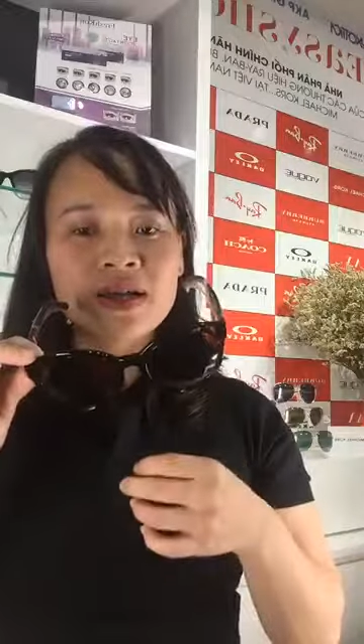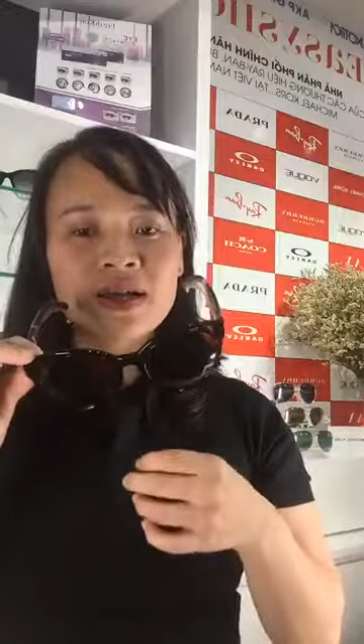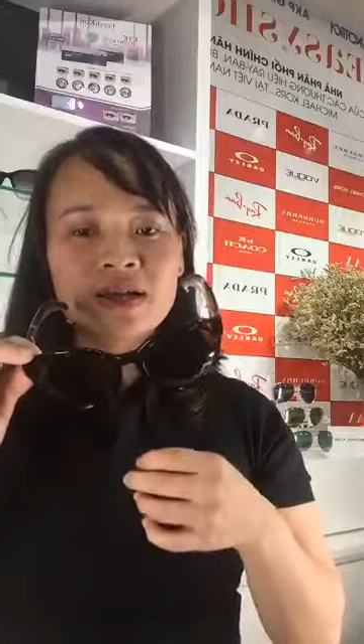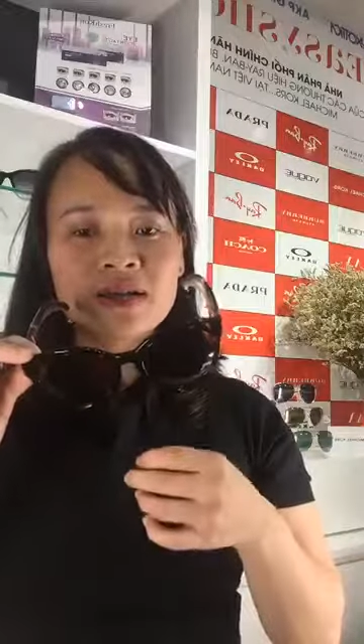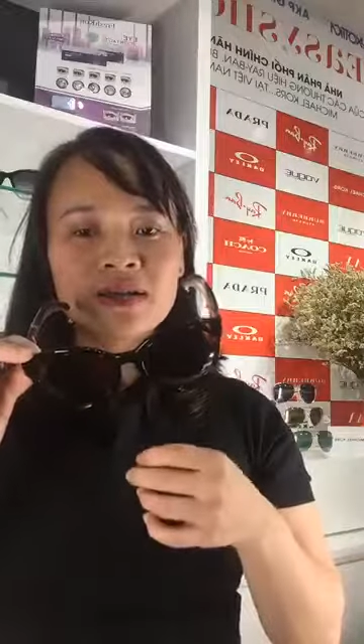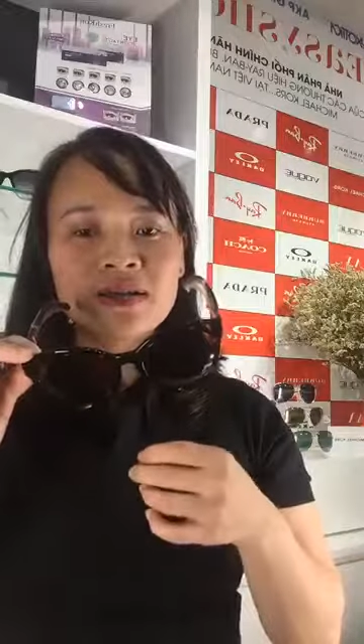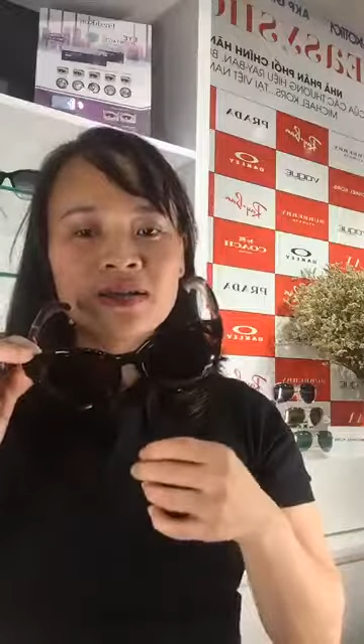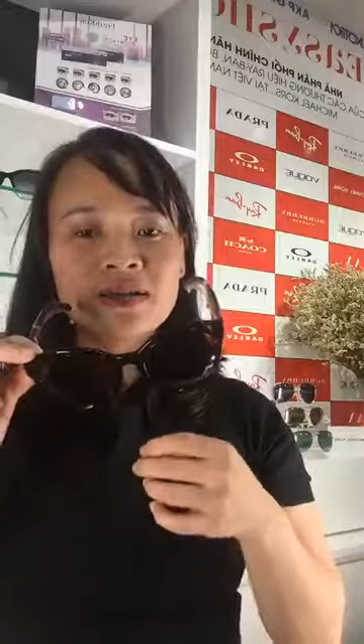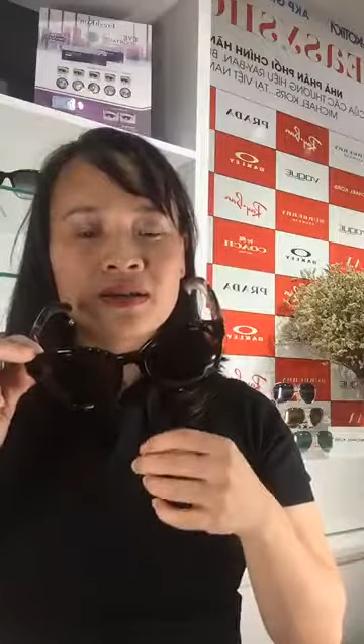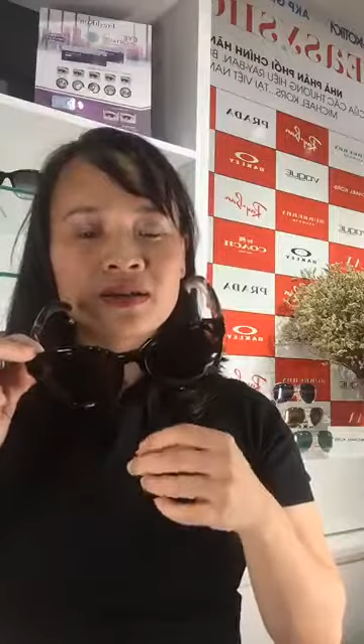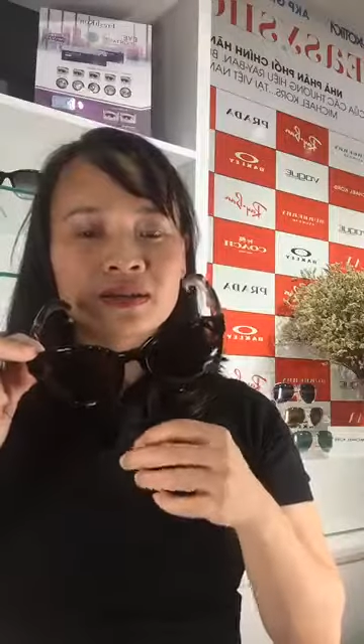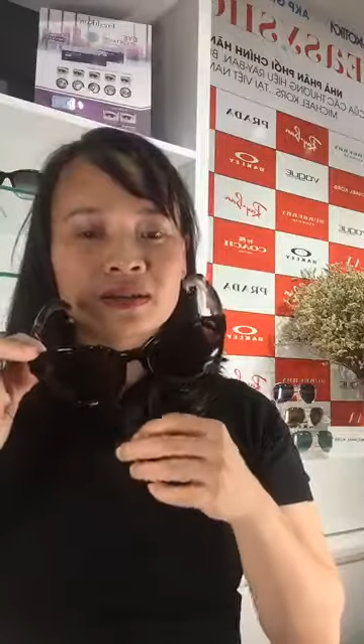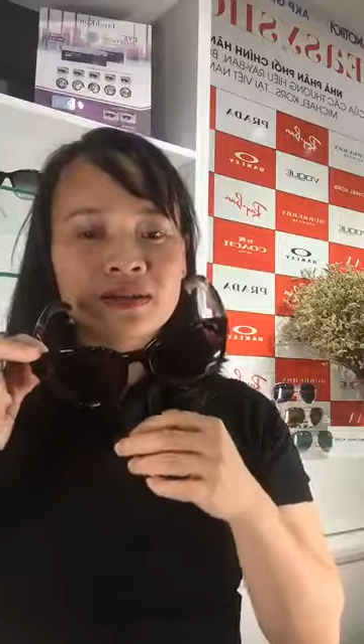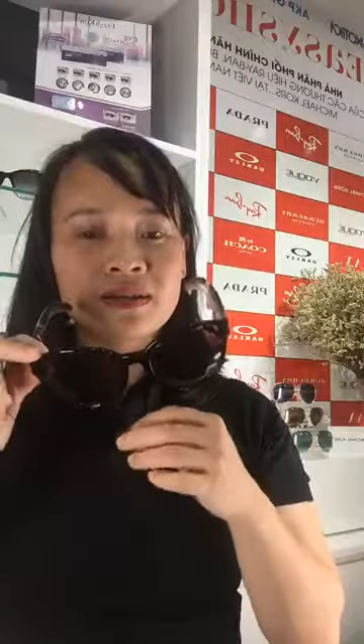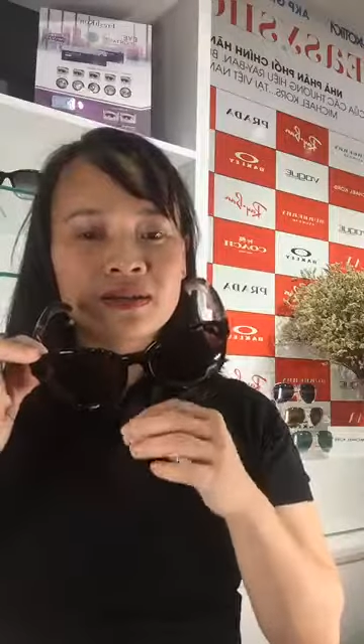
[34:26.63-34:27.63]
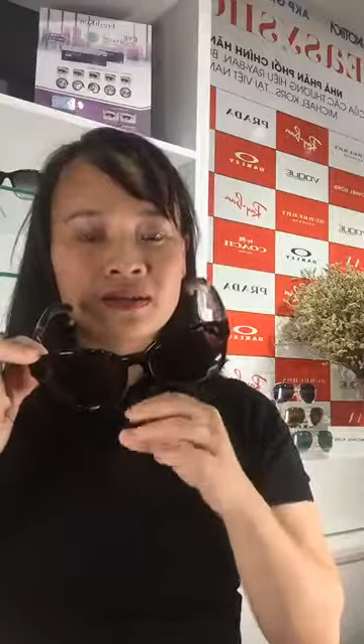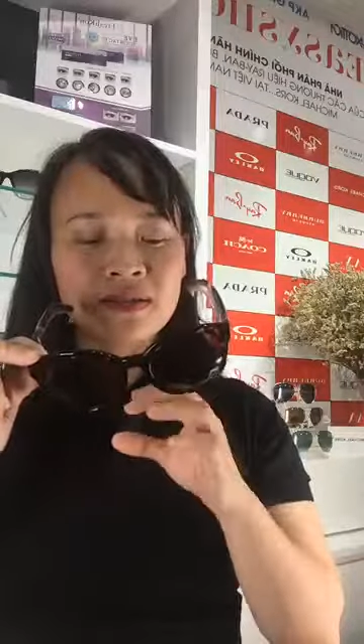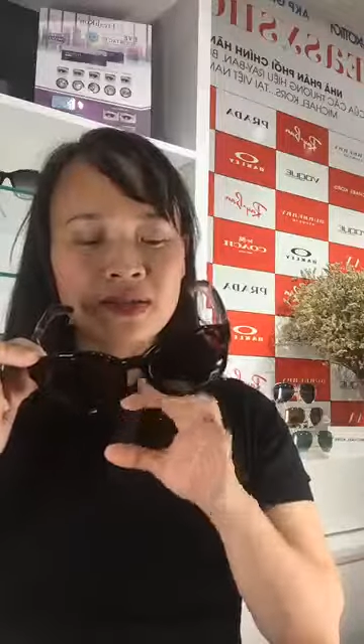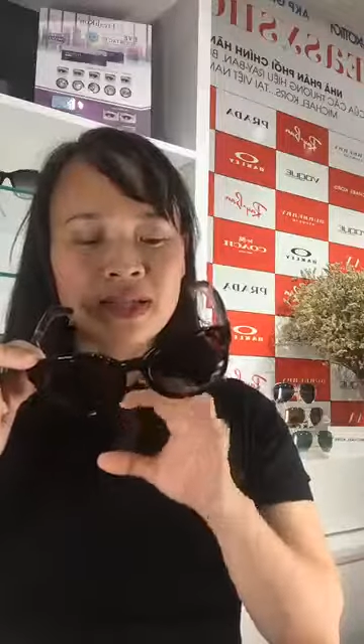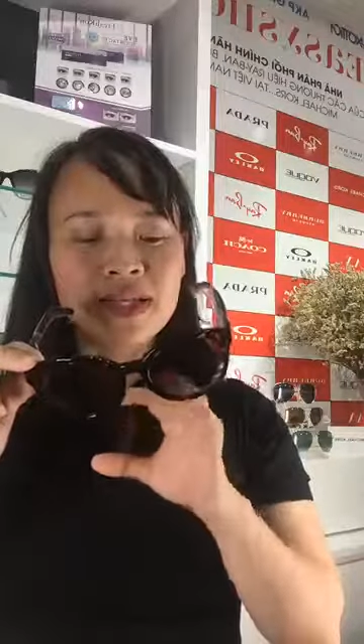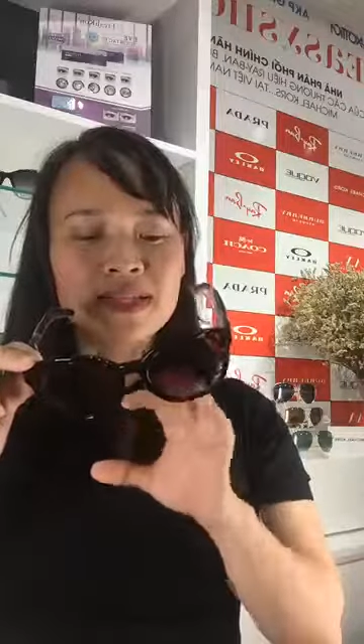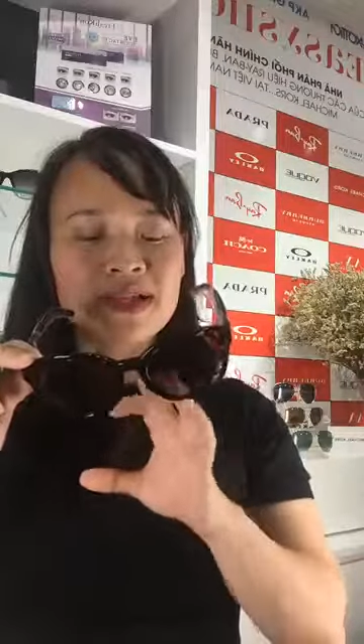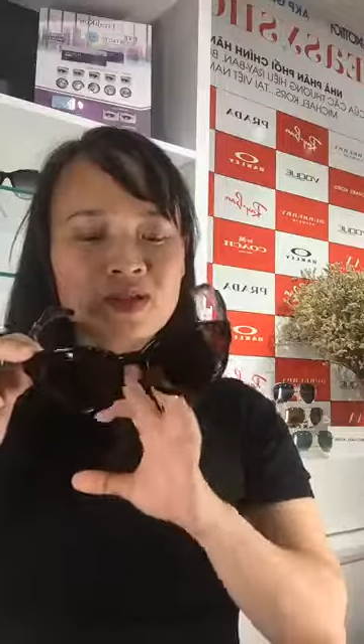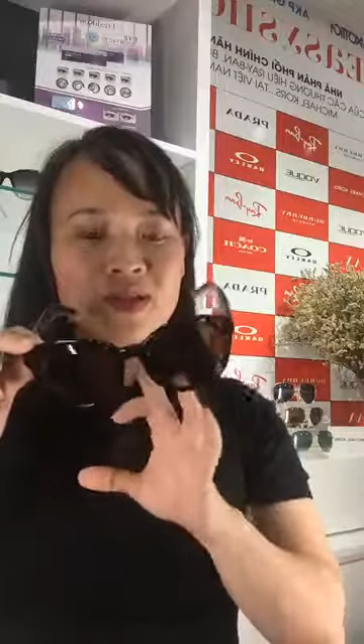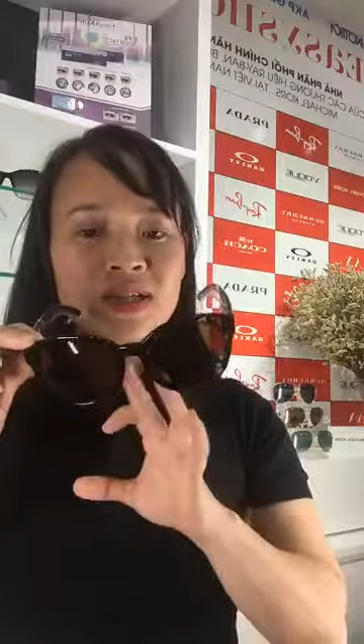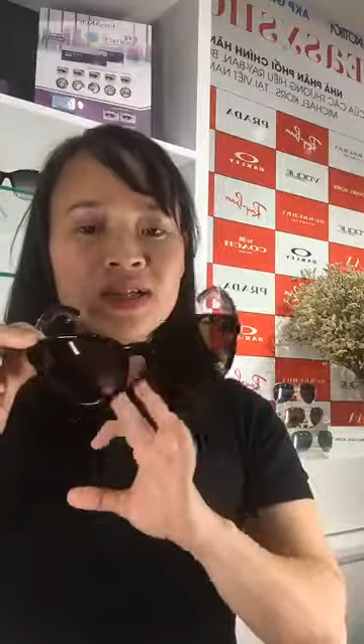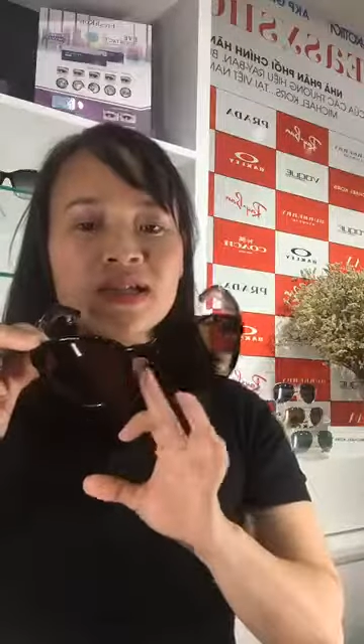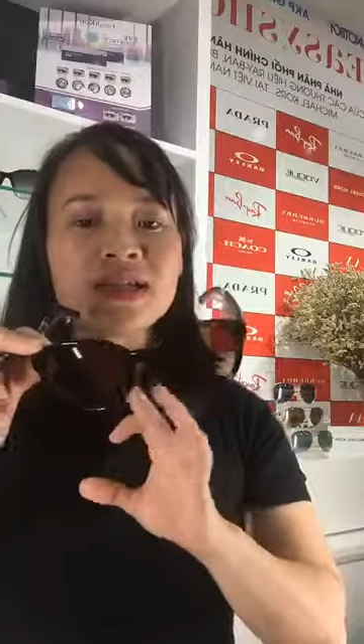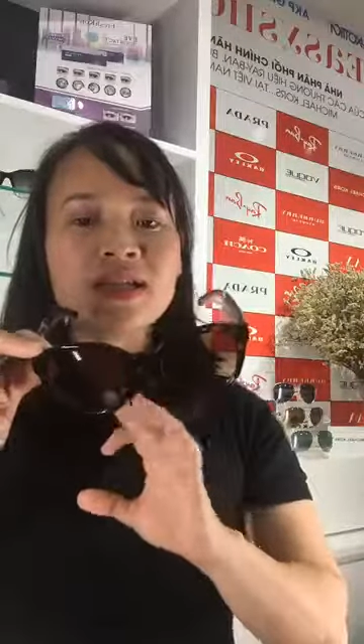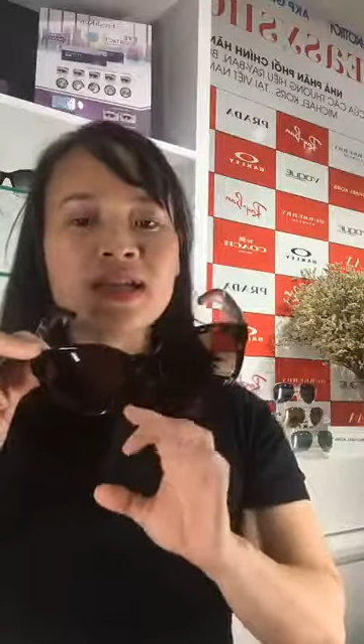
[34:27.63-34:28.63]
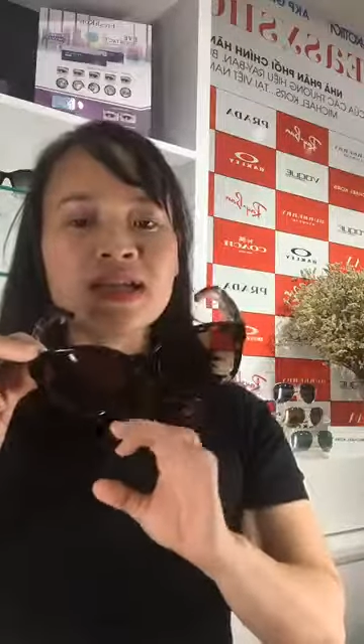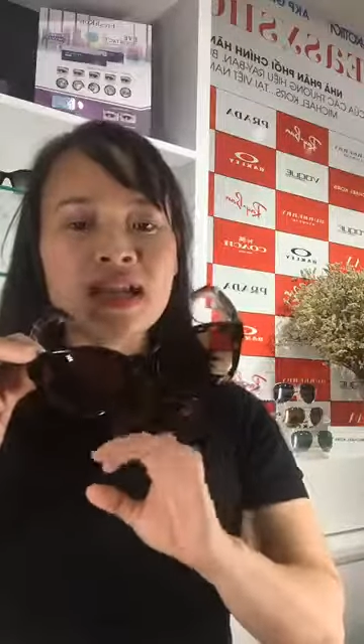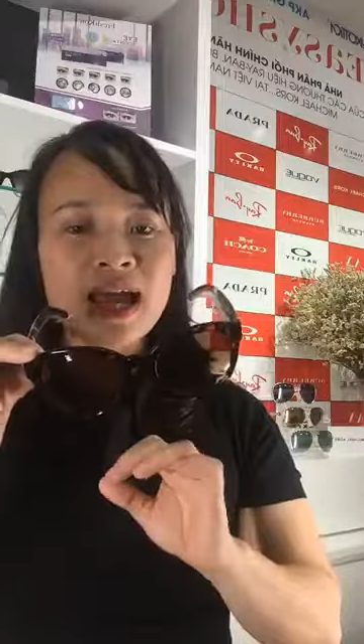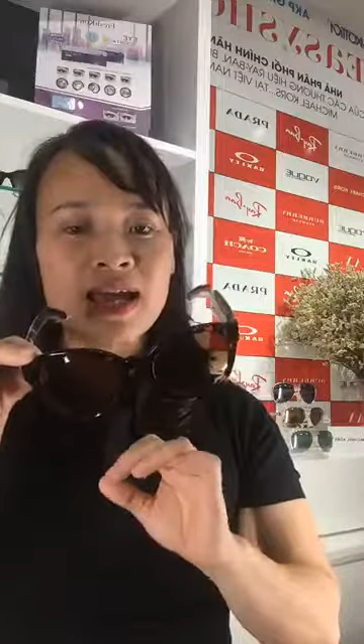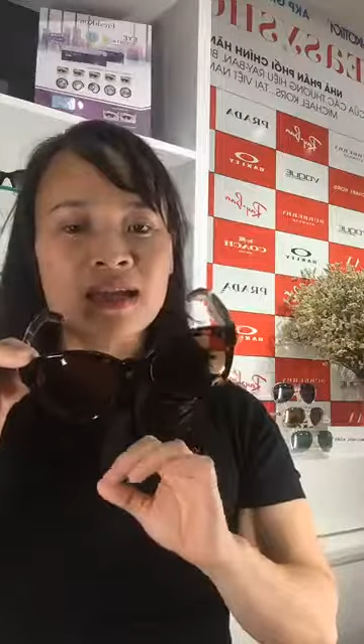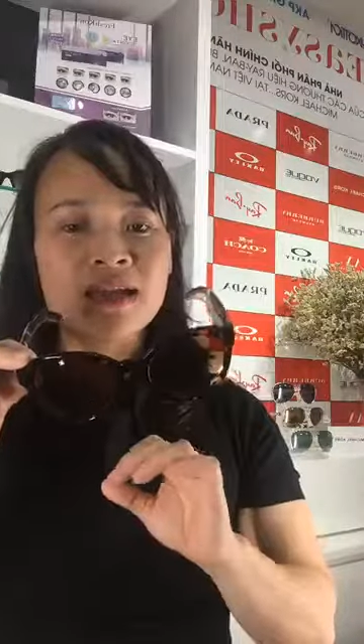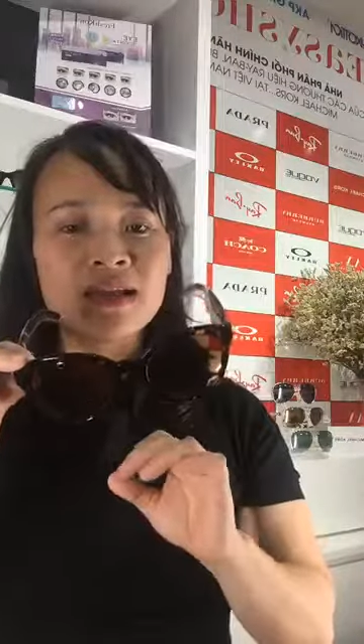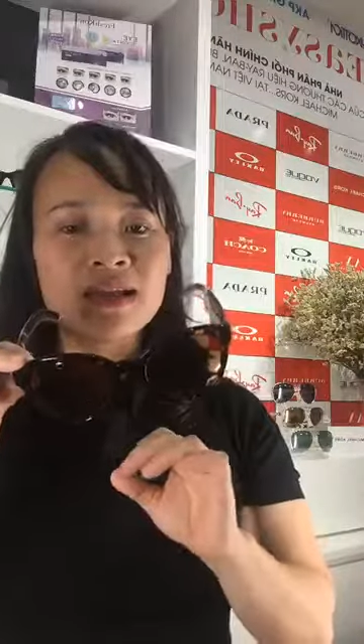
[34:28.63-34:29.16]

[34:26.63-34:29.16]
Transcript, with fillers: ở, ở khi sản xuất ra chiếc kính này.